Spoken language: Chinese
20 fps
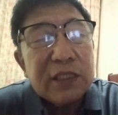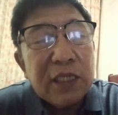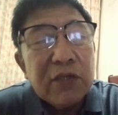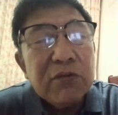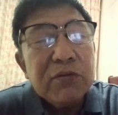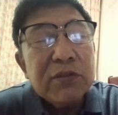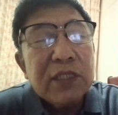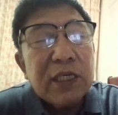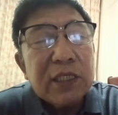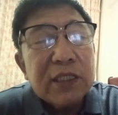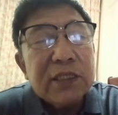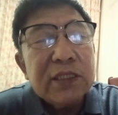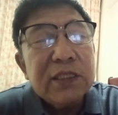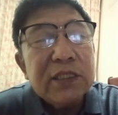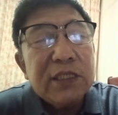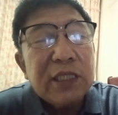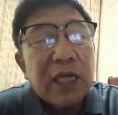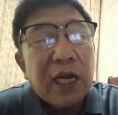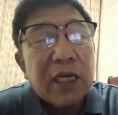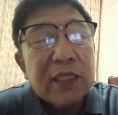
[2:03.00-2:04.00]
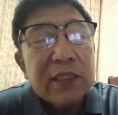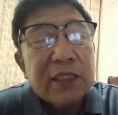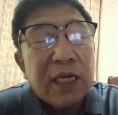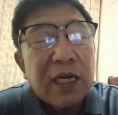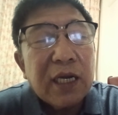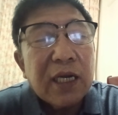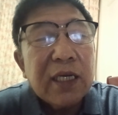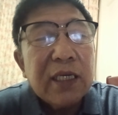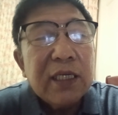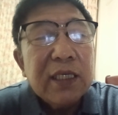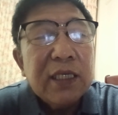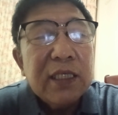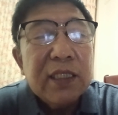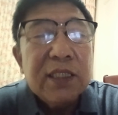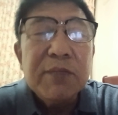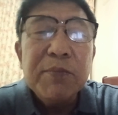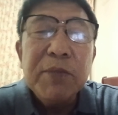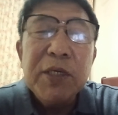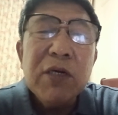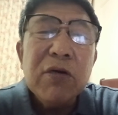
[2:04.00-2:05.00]
姜昆当时讲的
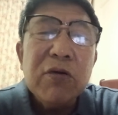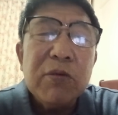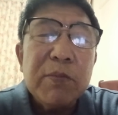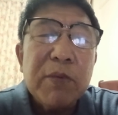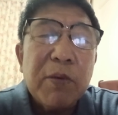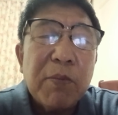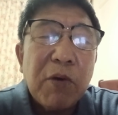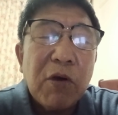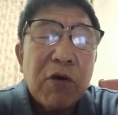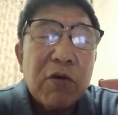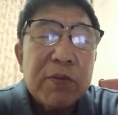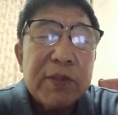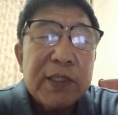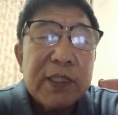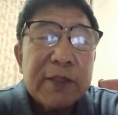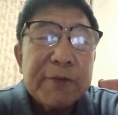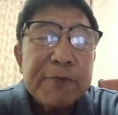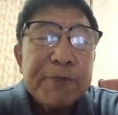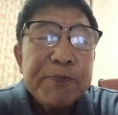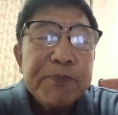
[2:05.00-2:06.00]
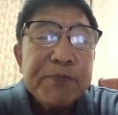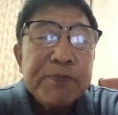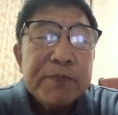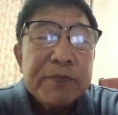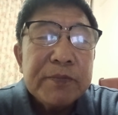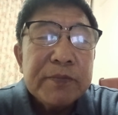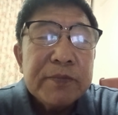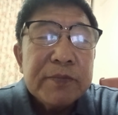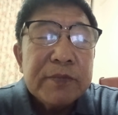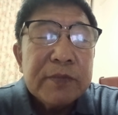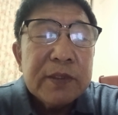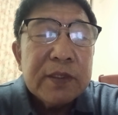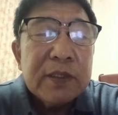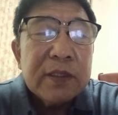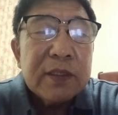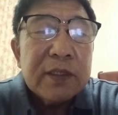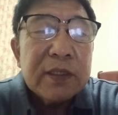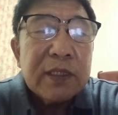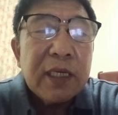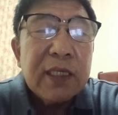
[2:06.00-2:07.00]
也没有什么毛病。
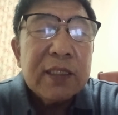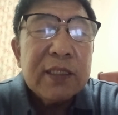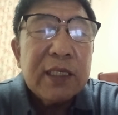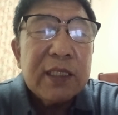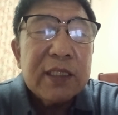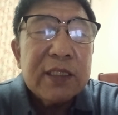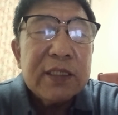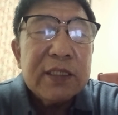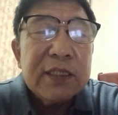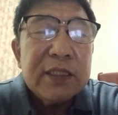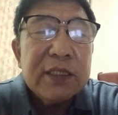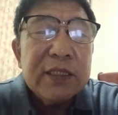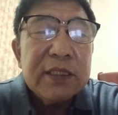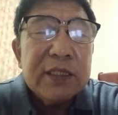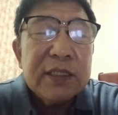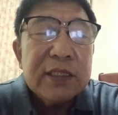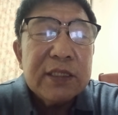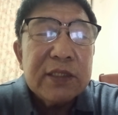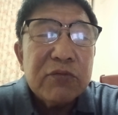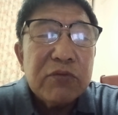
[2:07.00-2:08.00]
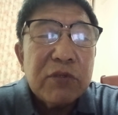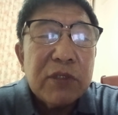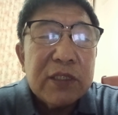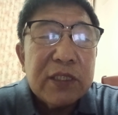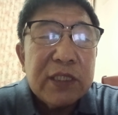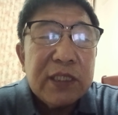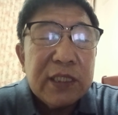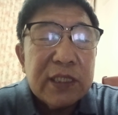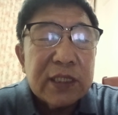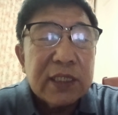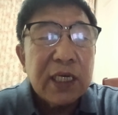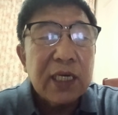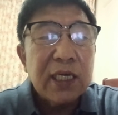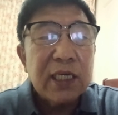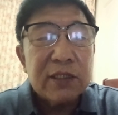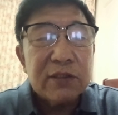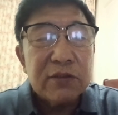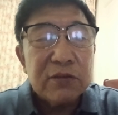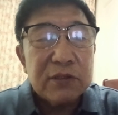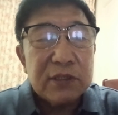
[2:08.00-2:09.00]
他当时主要提
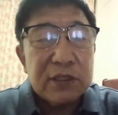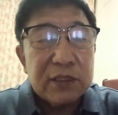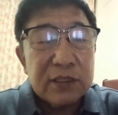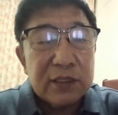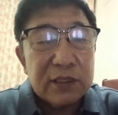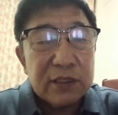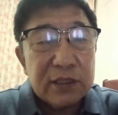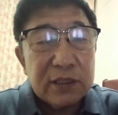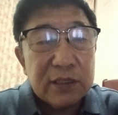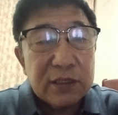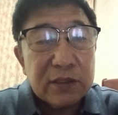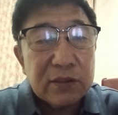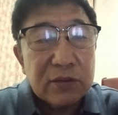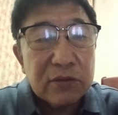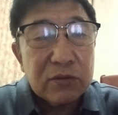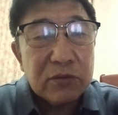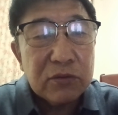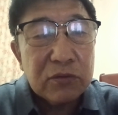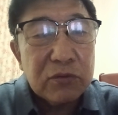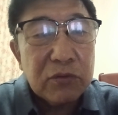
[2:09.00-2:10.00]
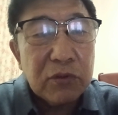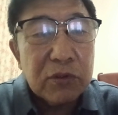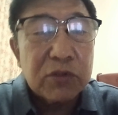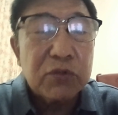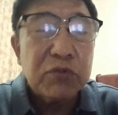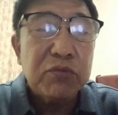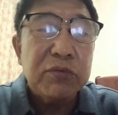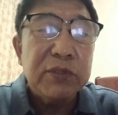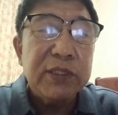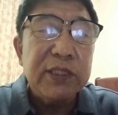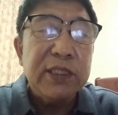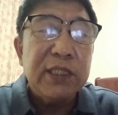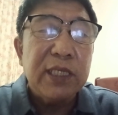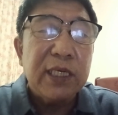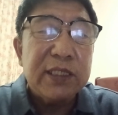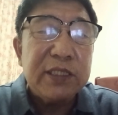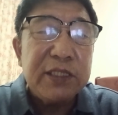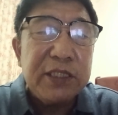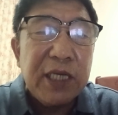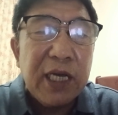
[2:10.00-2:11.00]
倡就是多出一
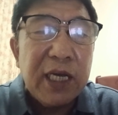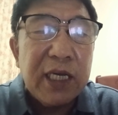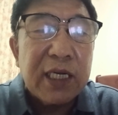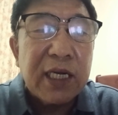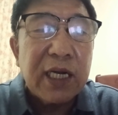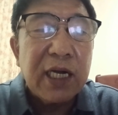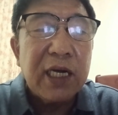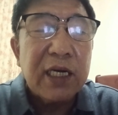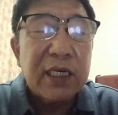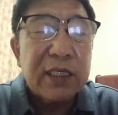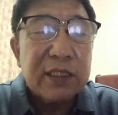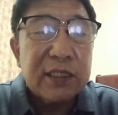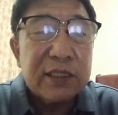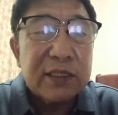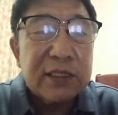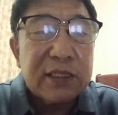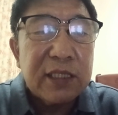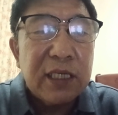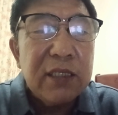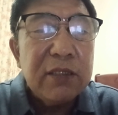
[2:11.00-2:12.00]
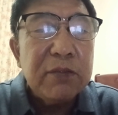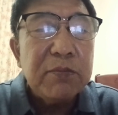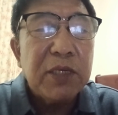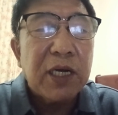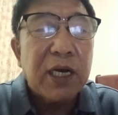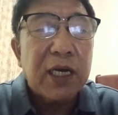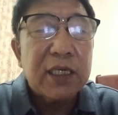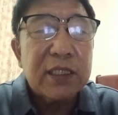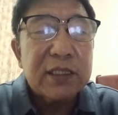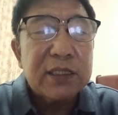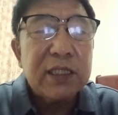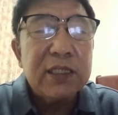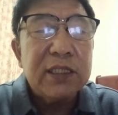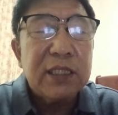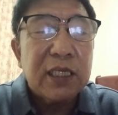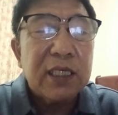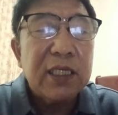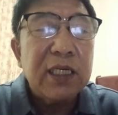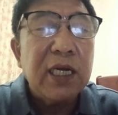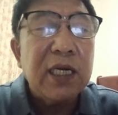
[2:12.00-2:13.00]
些健康的、正面的、正
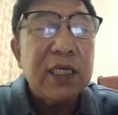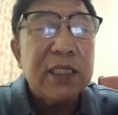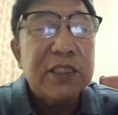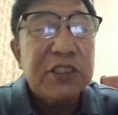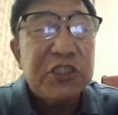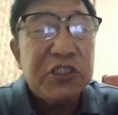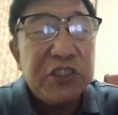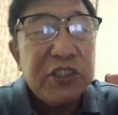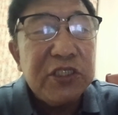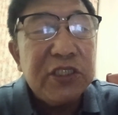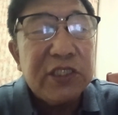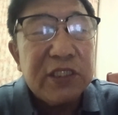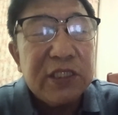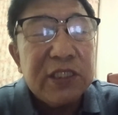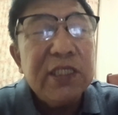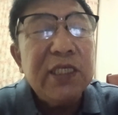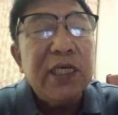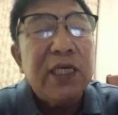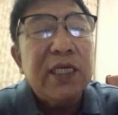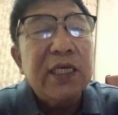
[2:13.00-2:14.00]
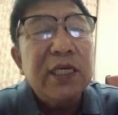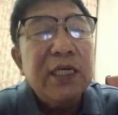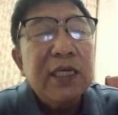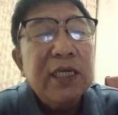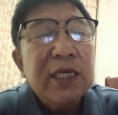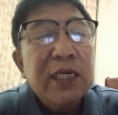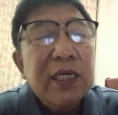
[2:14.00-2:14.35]
能量的、积极的